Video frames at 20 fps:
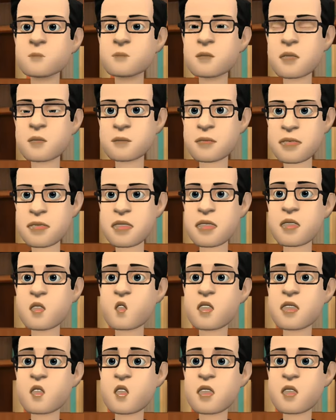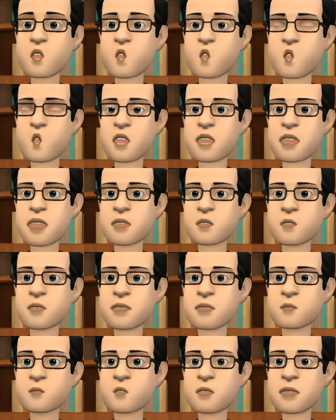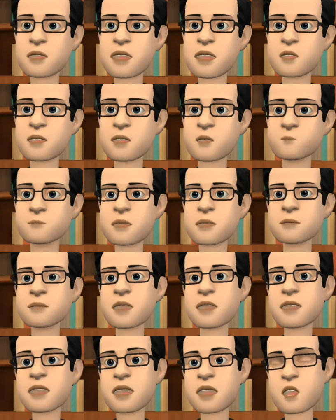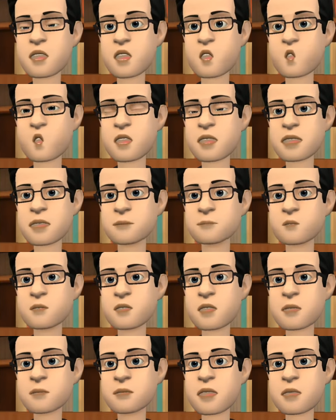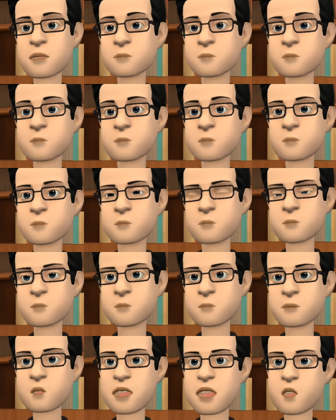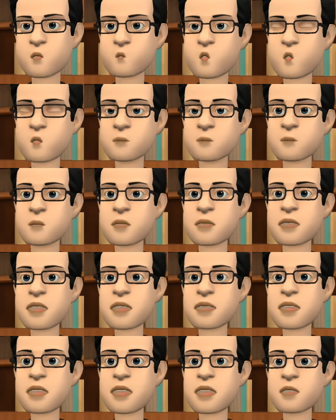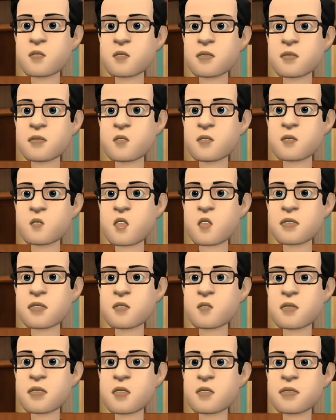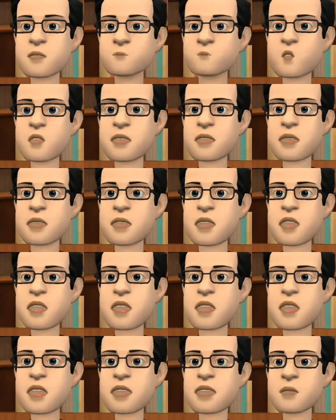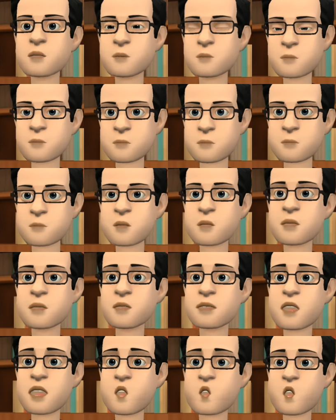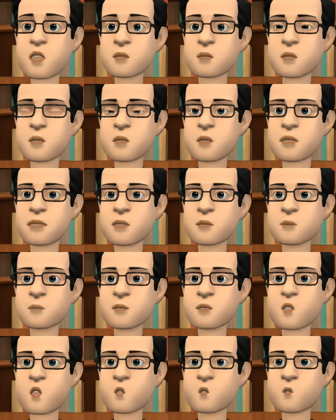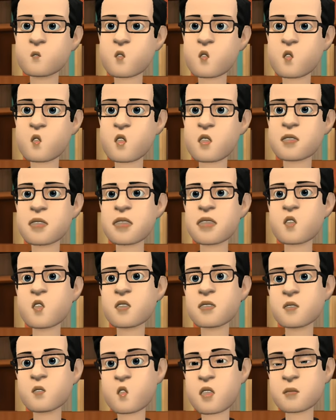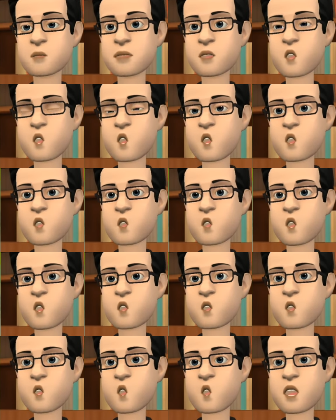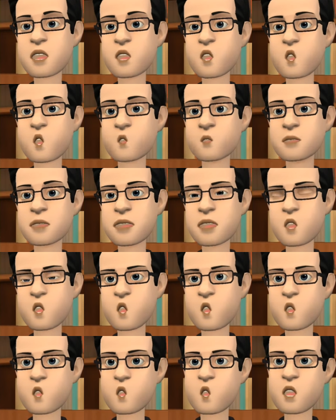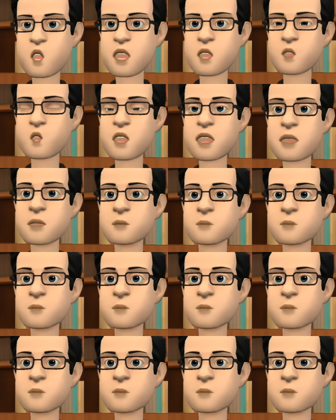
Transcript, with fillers: بسم الله والصلاة والسلام على رسول الله أهلا بكم مع جولة جديدة في الصيدلية في حالة اليوم معنا إبكوجيل شراب مضاد للحموضة والانتفاخ حيث يعمل على تقليل حموضة المعدة ويخفف من أعراض حرقة المعدة وعسر الهضم